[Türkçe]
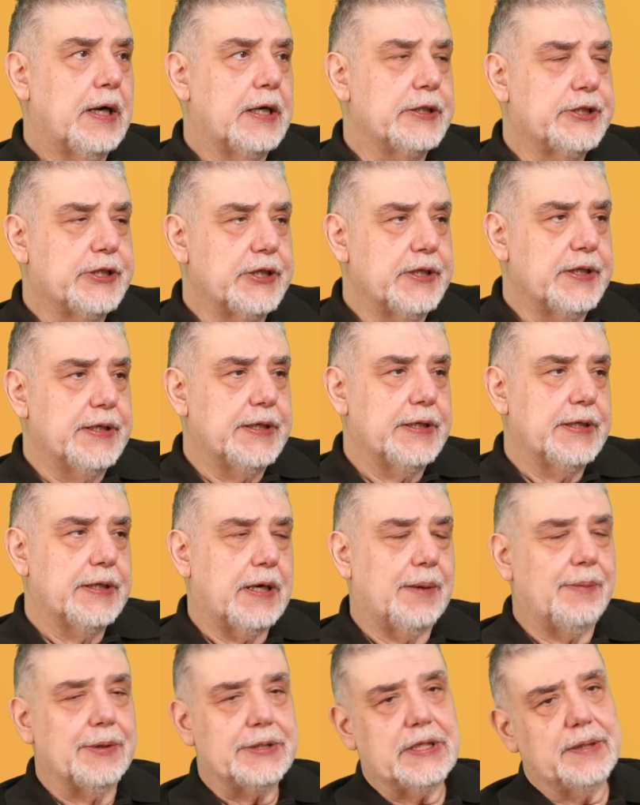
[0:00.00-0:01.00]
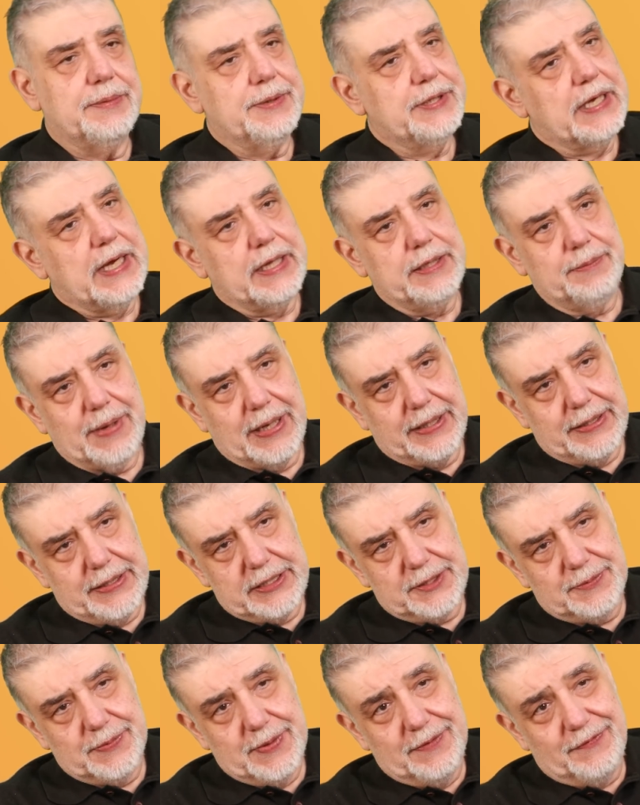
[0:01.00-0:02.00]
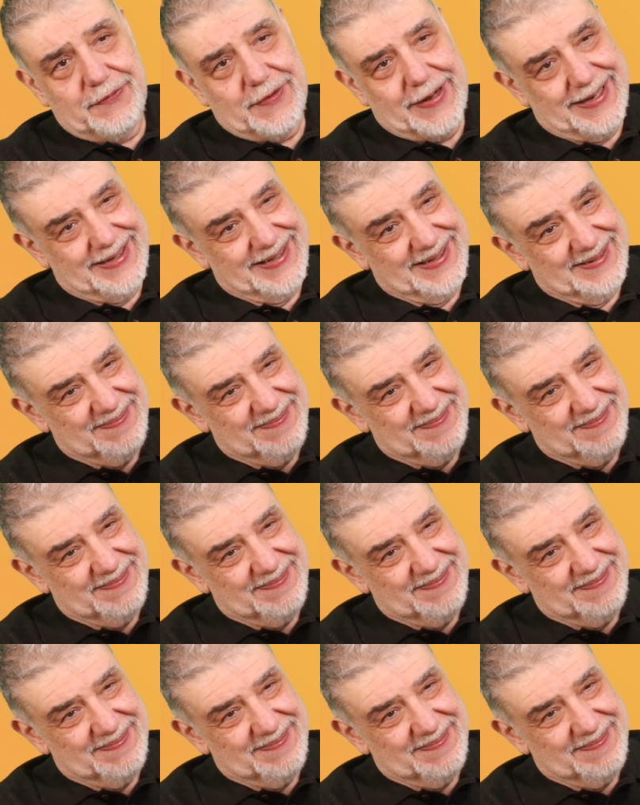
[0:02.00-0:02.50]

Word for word: açıldı ama tabii yani ben Resmi. resmi